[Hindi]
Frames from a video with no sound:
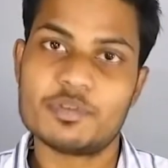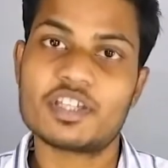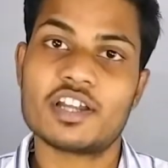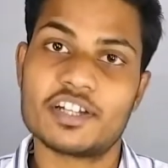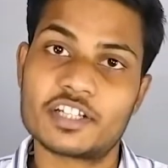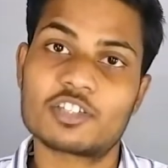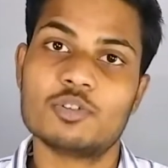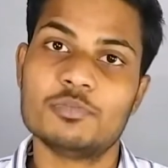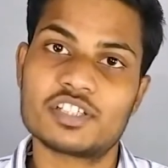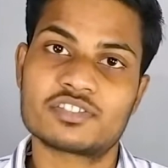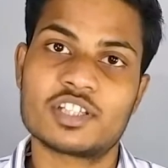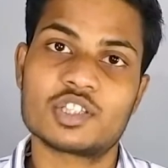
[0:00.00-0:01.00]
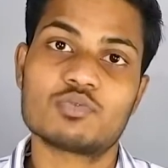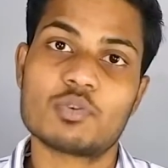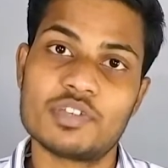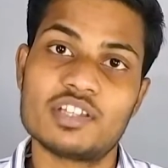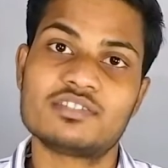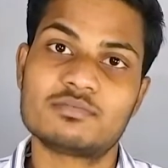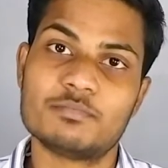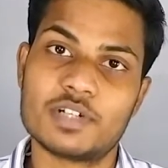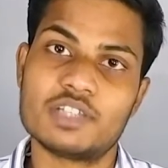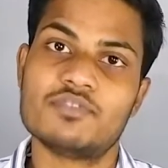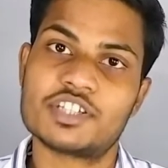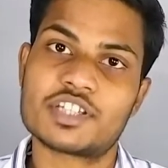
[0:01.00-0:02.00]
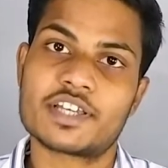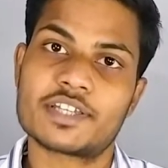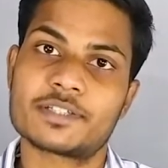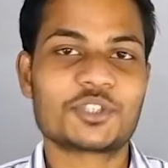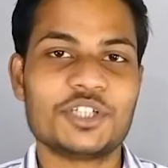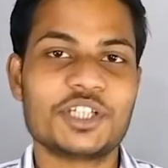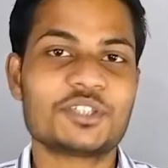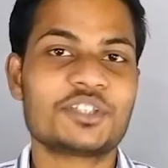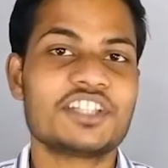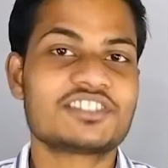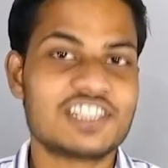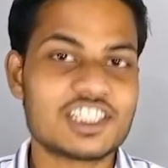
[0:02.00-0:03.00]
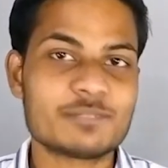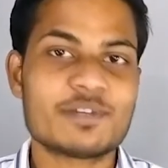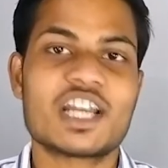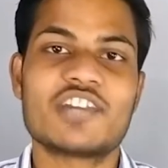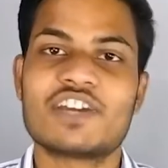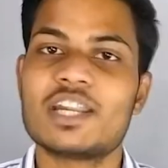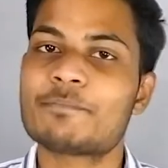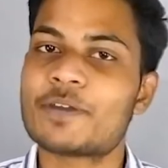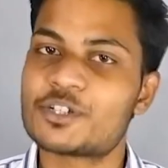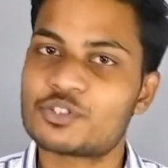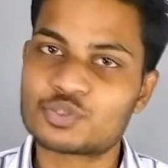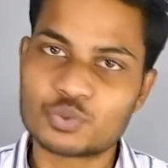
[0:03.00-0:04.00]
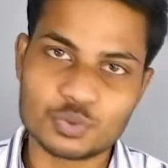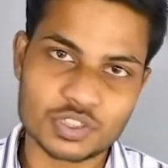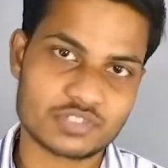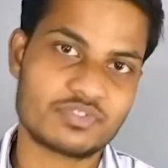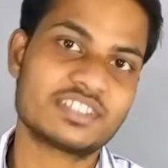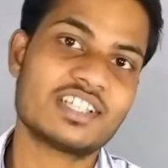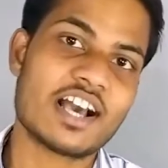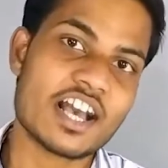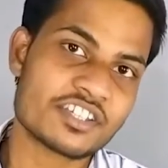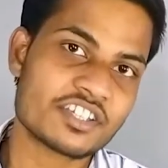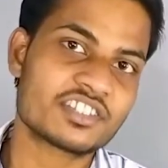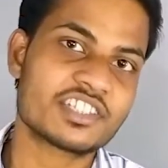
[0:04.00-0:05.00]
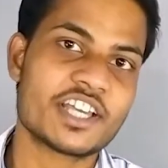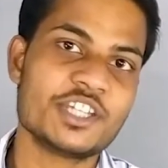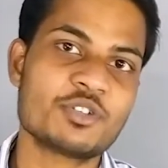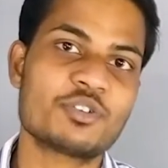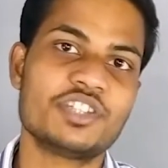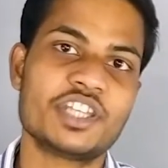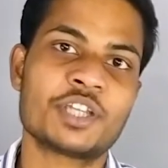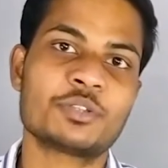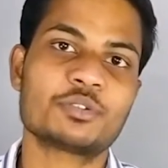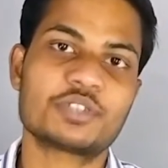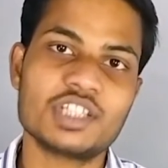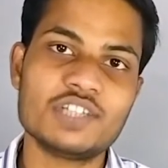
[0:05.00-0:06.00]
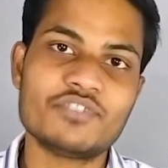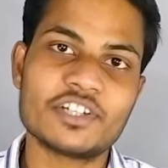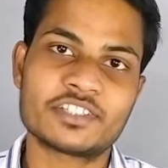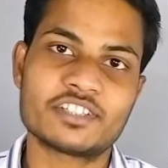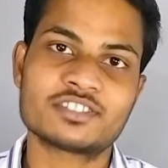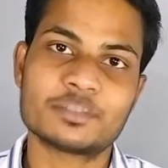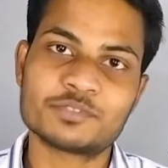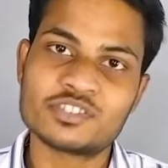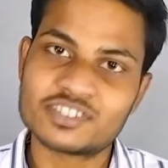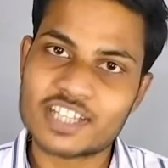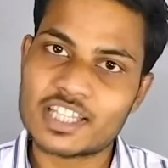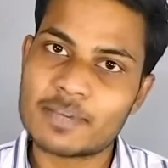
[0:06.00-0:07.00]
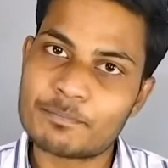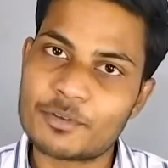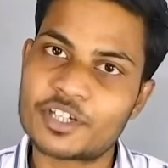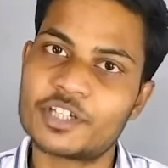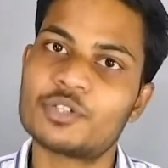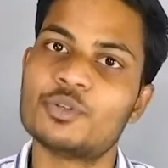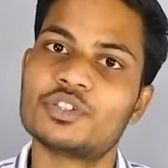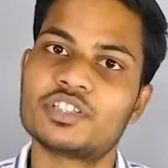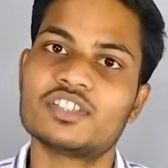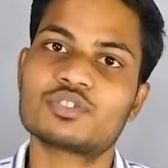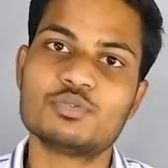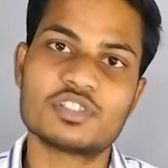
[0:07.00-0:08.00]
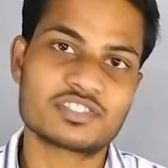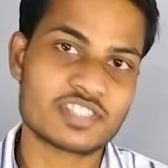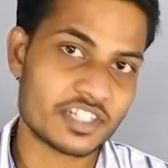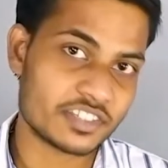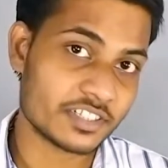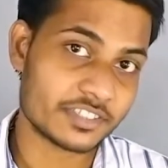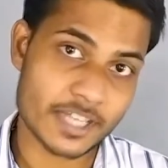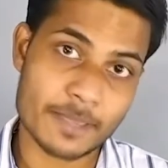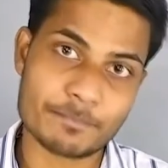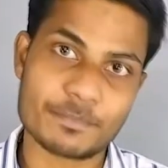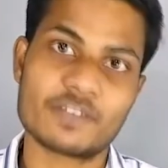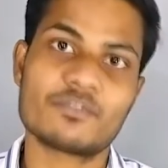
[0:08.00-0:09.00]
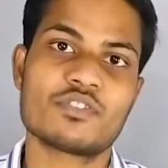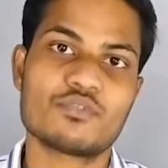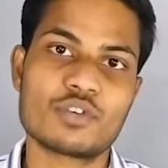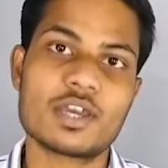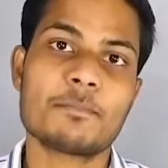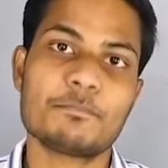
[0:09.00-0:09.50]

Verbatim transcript: भी हंड्रेड किलोमीटर की तो वो भी एक बड़ी वजह है तो ये तो थे इस लिस्ट में आने वाले पांच जो स्कूटर्स वैसे आज के सिनेरियो को देखें तो तीन फैक्टर सबसे ज्यादा इंपॉर्टेंट होते हैं स्कूटर्स खरीदते टाइम पे वो है